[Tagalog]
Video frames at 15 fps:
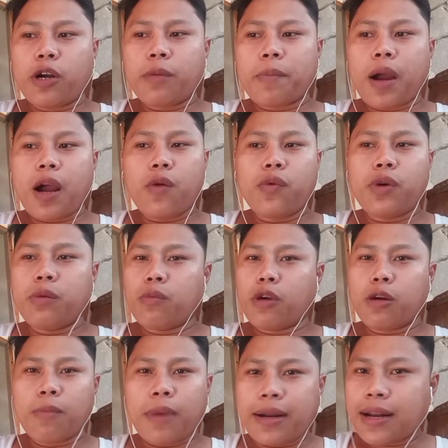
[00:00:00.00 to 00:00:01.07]
more power,
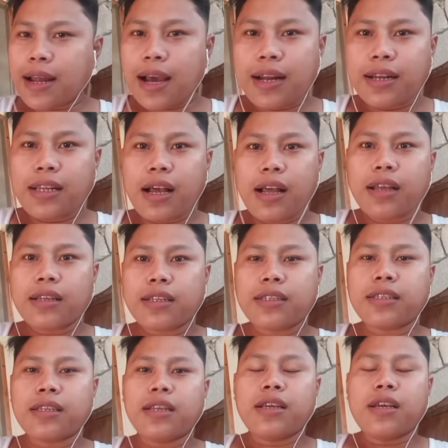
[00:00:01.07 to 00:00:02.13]
more
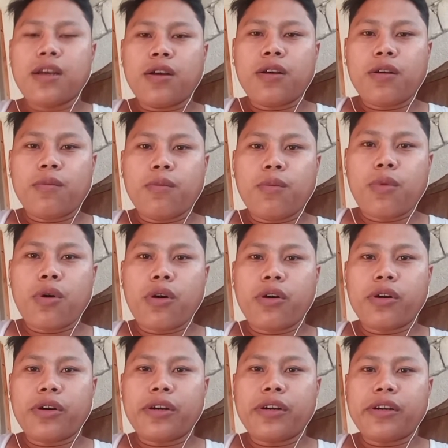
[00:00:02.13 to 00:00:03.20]
bananas,
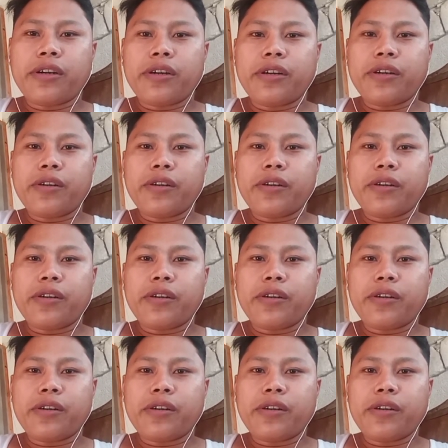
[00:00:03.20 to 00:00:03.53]
more